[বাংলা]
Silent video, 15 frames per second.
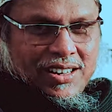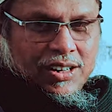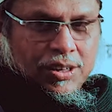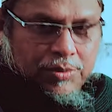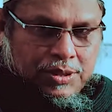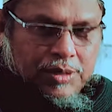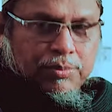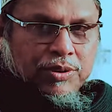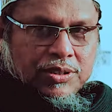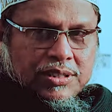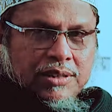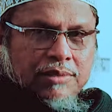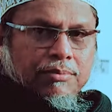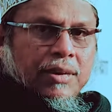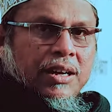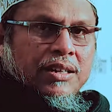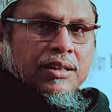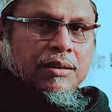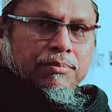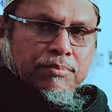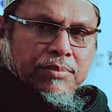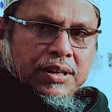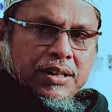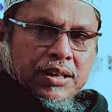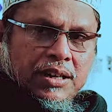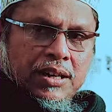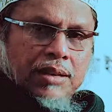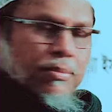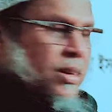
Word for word: নবীজি বলছেন মা বাগি লে